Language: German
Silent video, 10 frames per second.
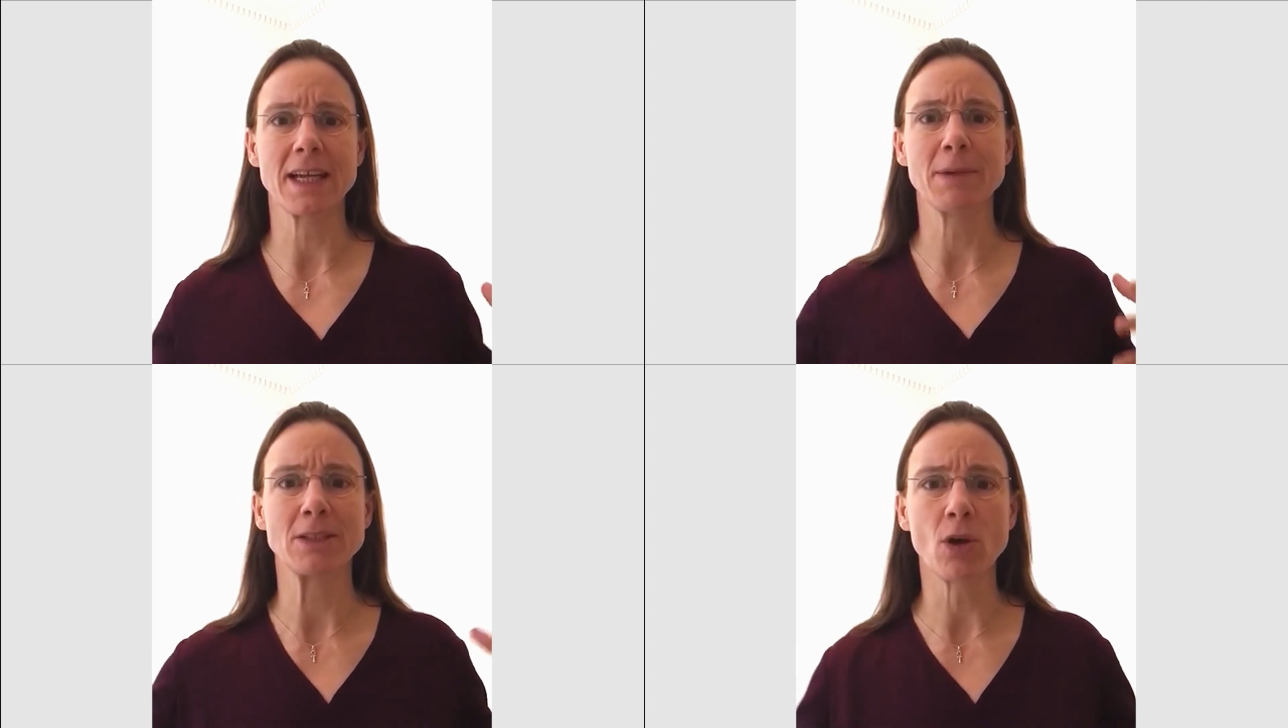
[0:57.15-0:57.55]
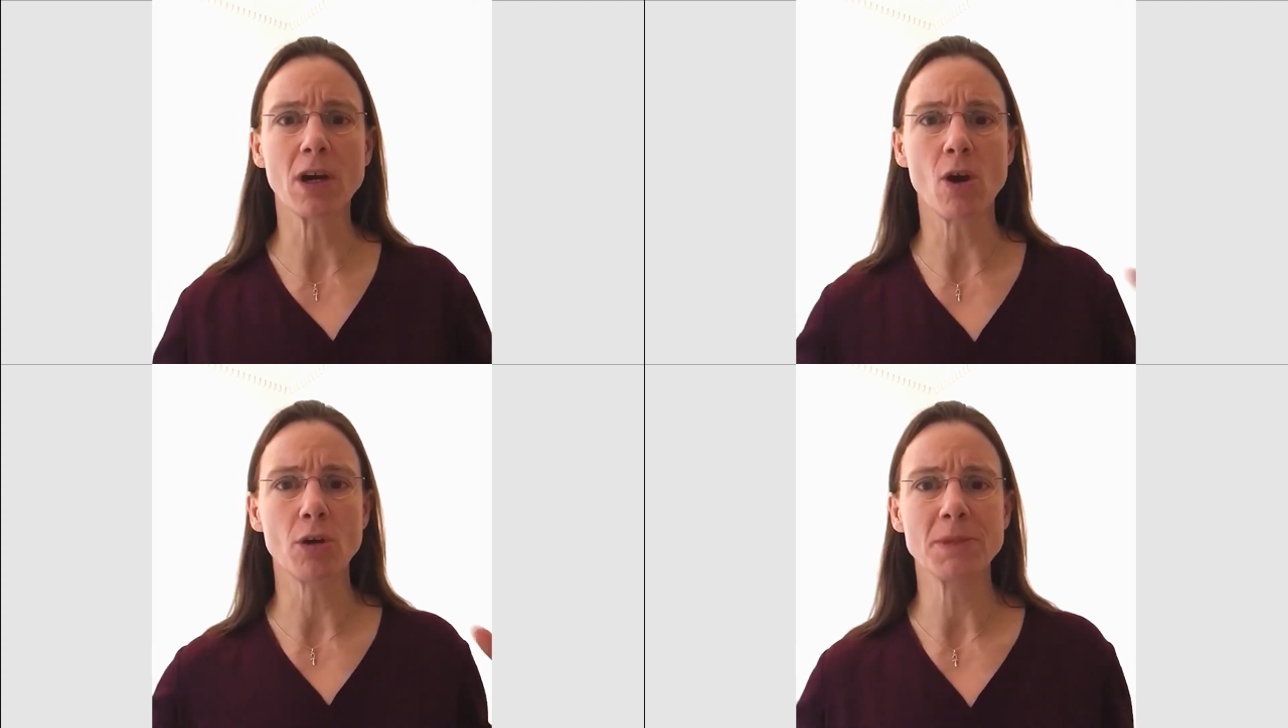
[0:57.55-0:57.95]
aber doch
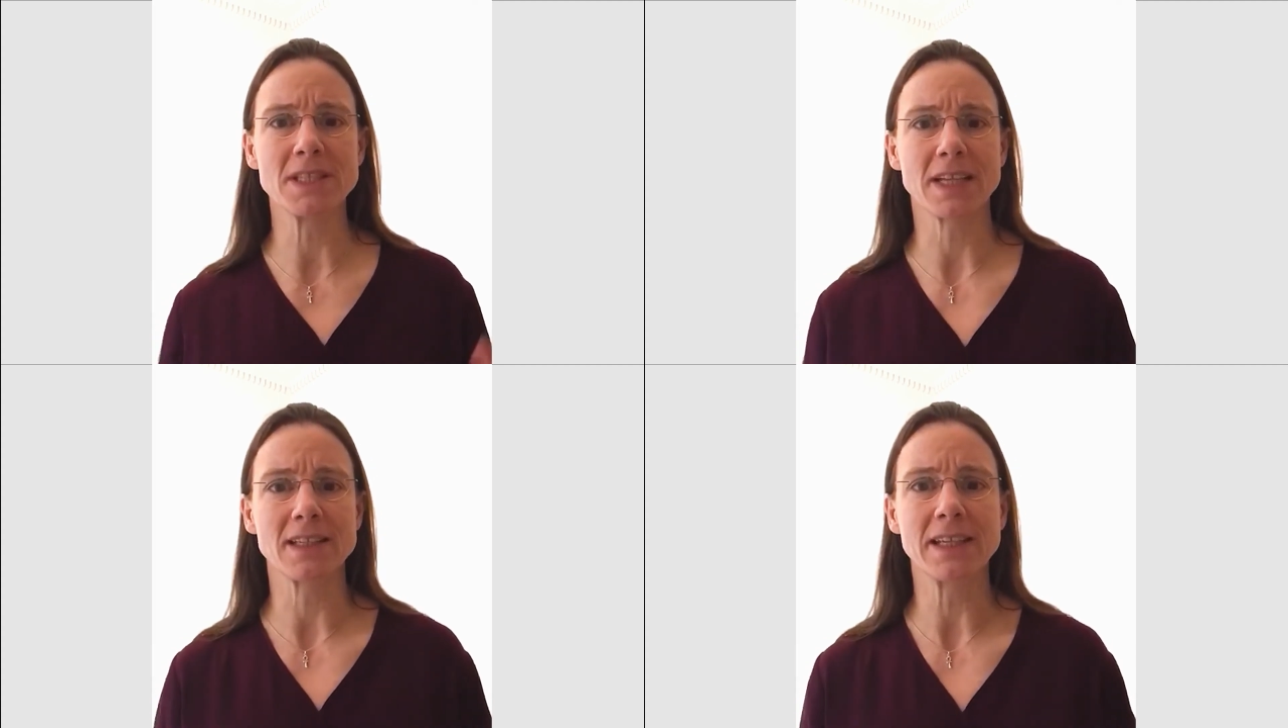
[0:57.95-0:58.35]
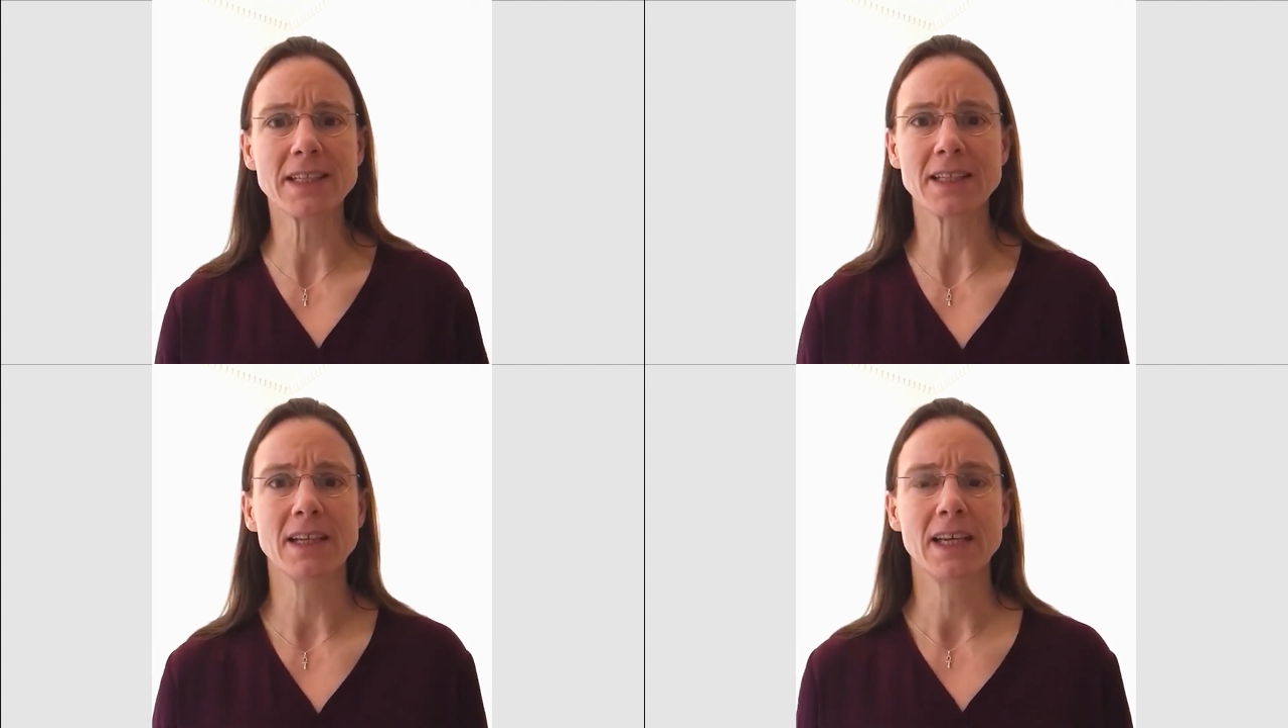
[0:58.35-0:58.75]
auch mit
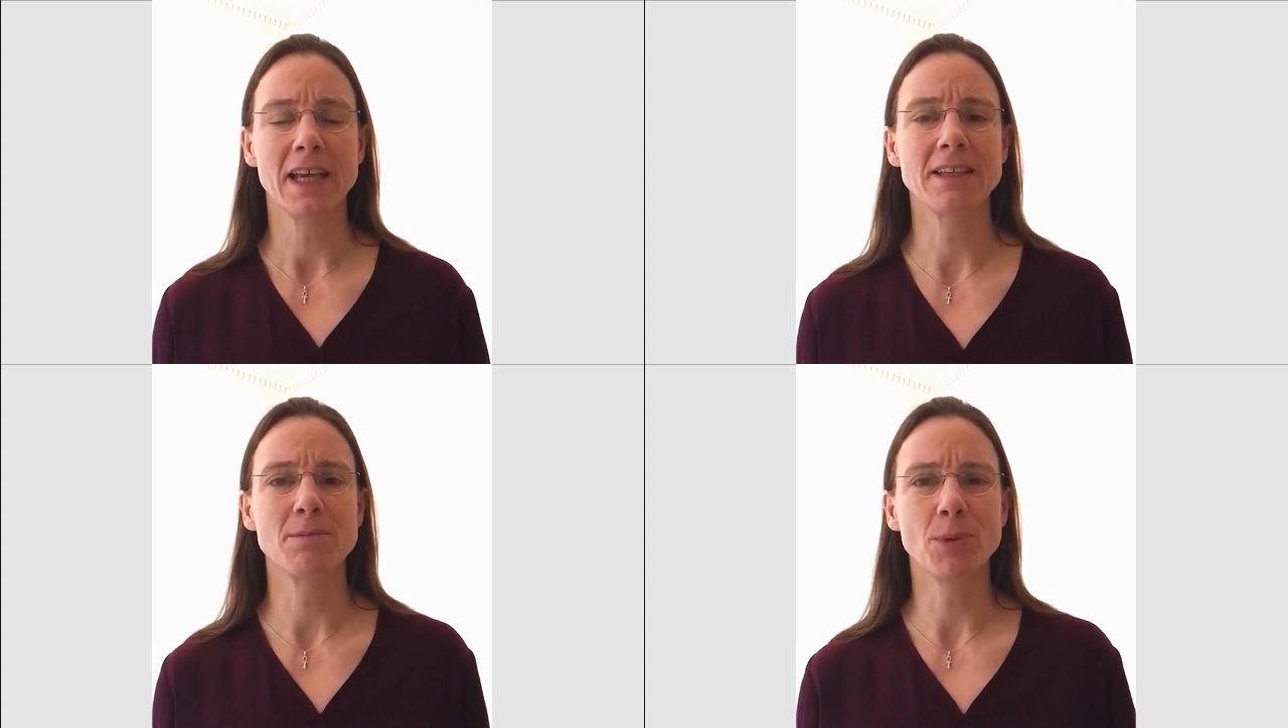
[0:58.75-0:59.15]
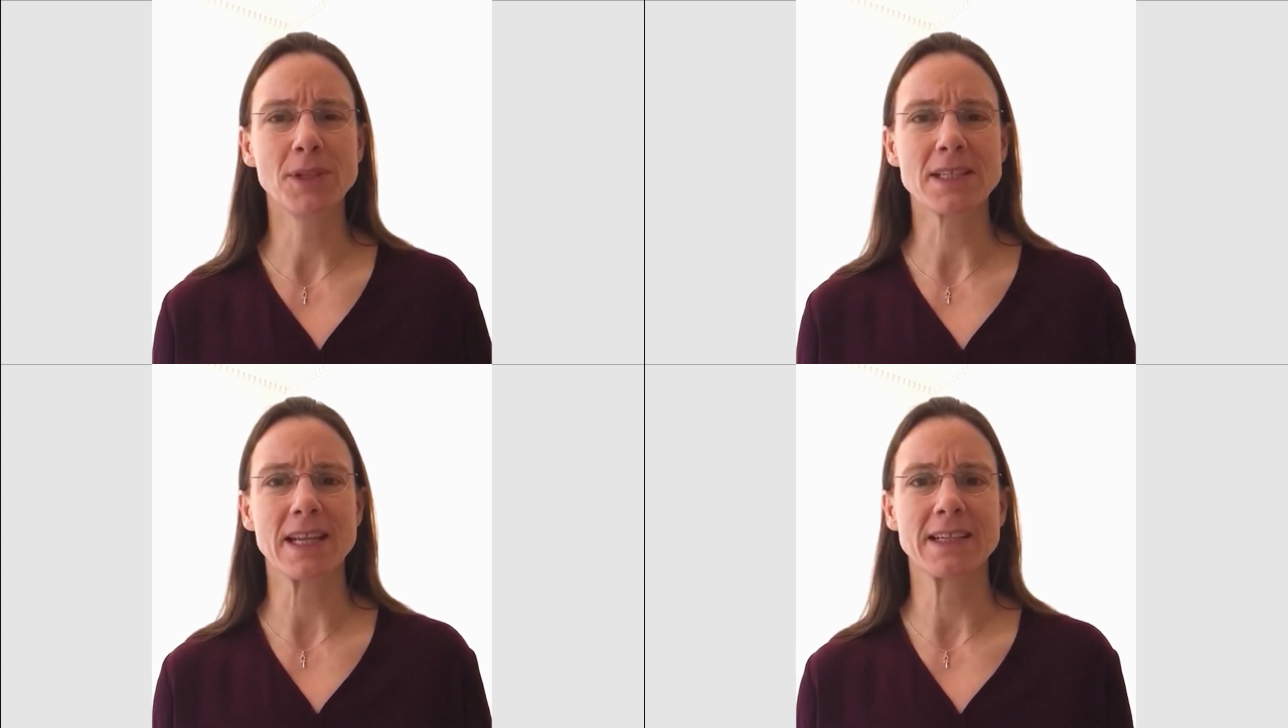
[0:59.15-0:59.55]
Satelliten in den
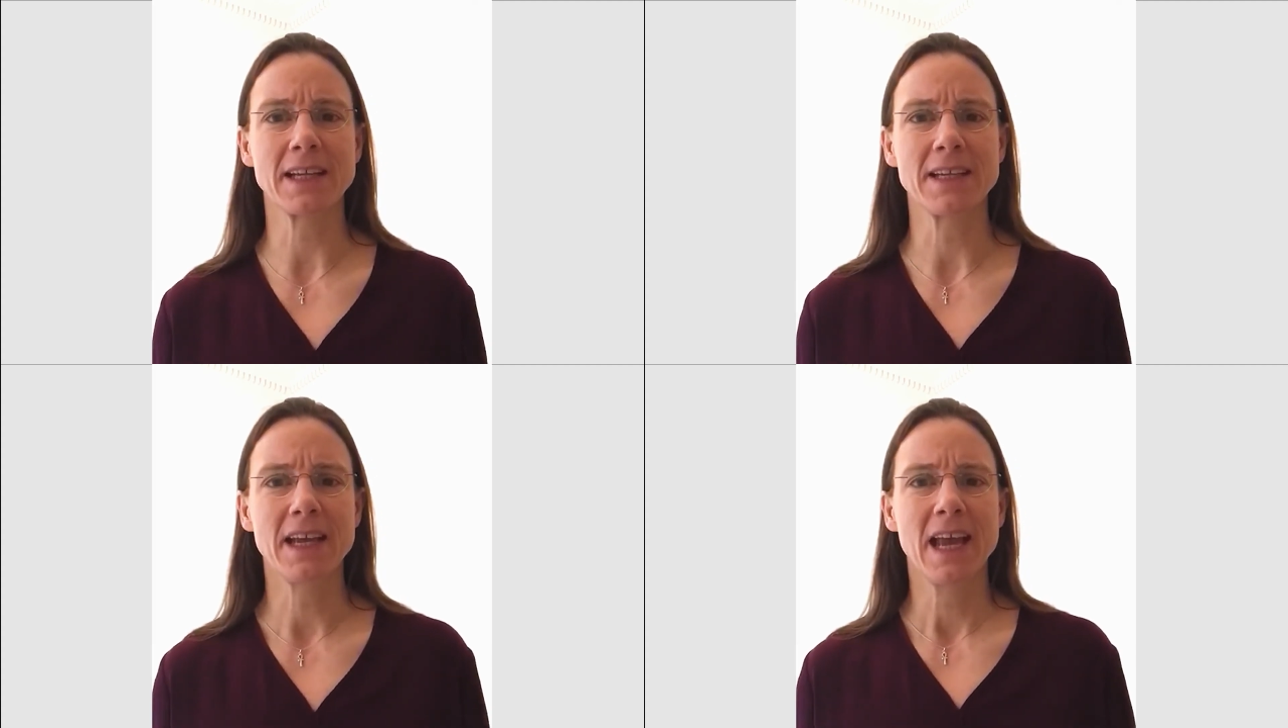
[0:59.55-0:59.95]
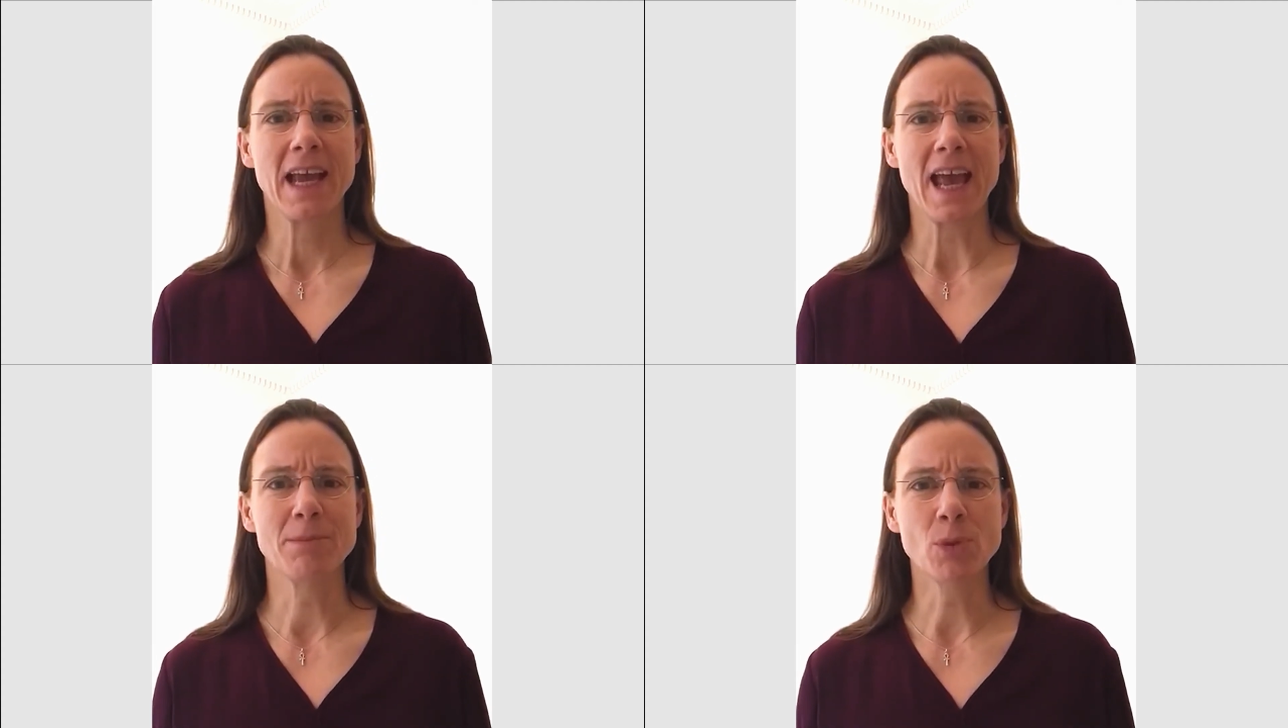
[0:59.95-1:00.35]
Bundesländern,
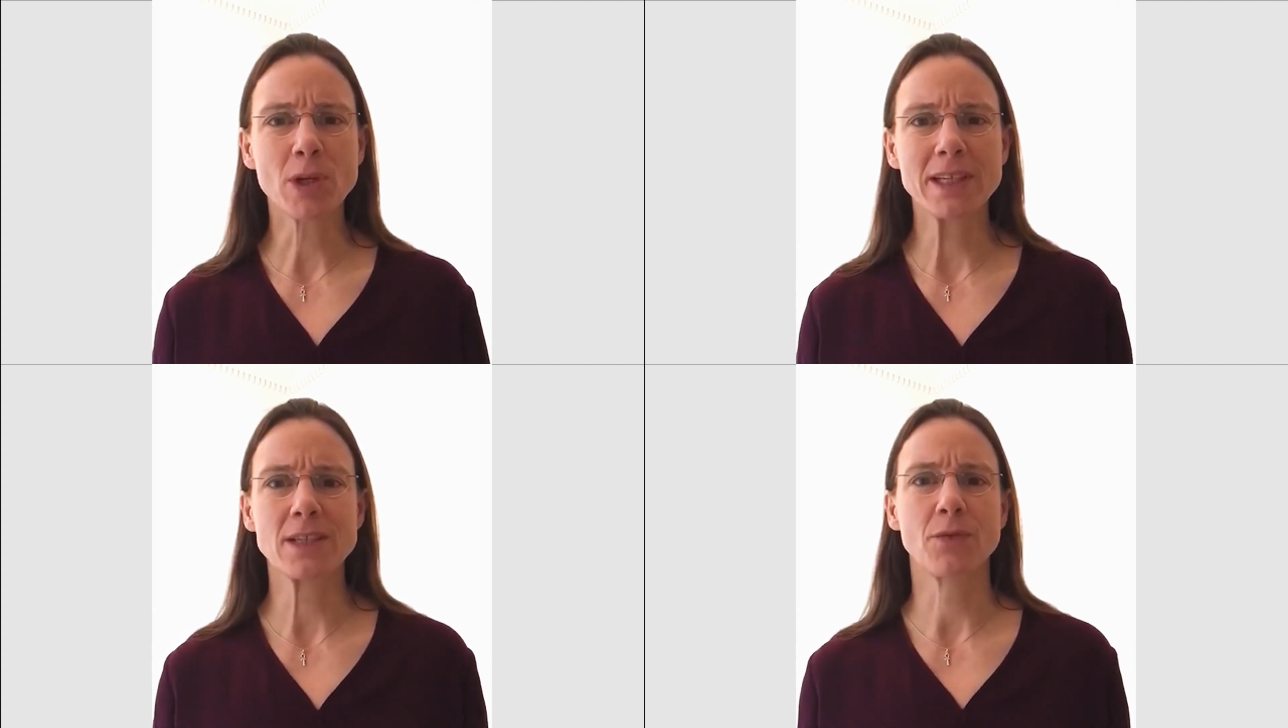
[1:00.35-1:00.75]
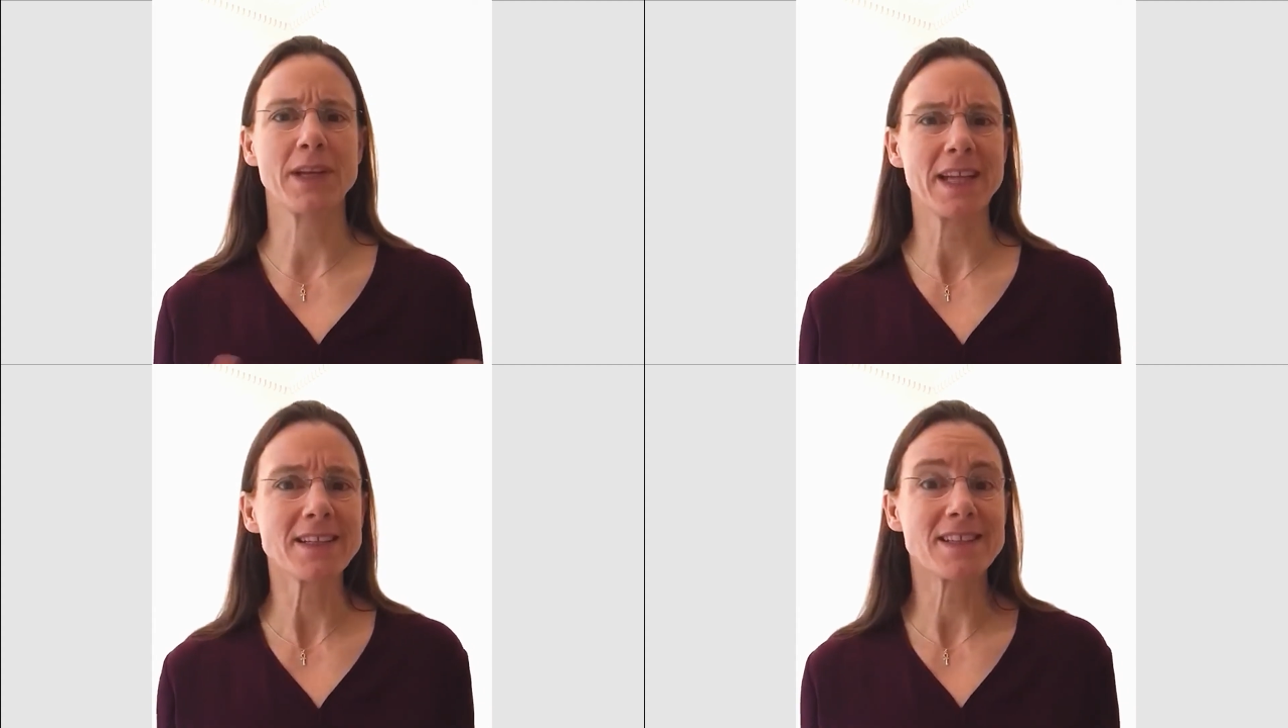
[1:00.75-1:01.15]
ermöglicht
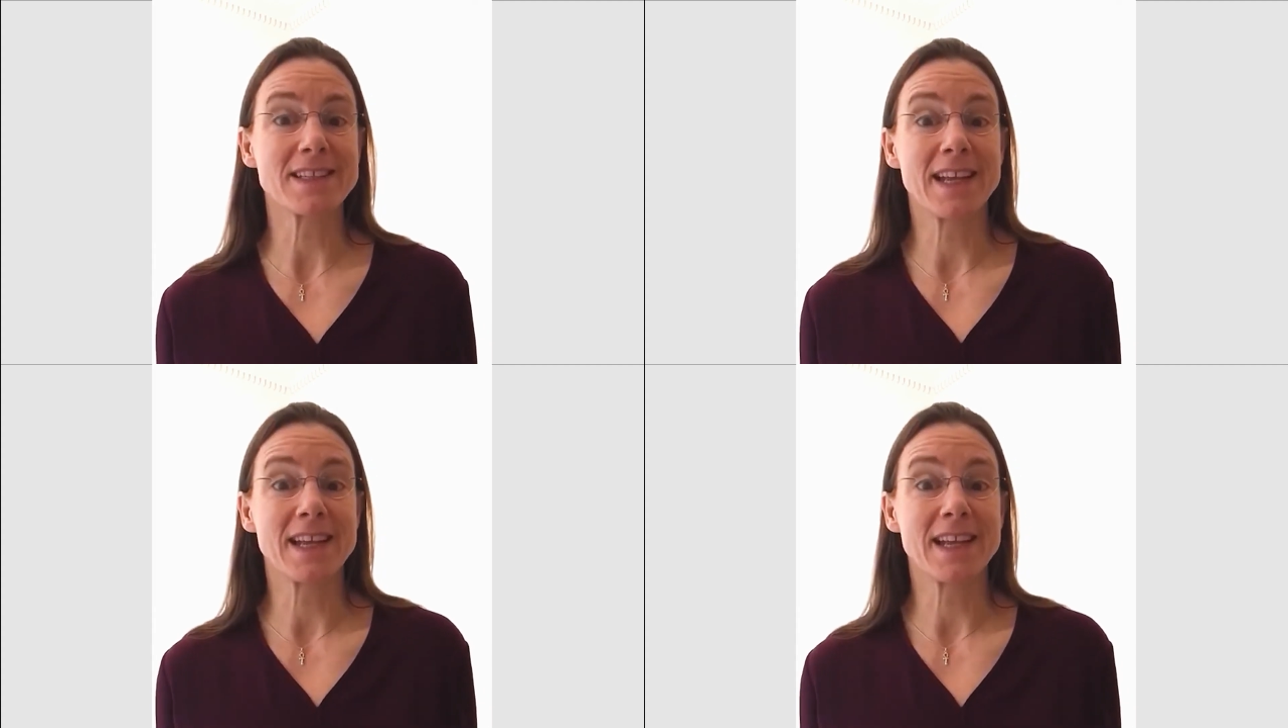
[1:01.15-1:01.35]
vernetztes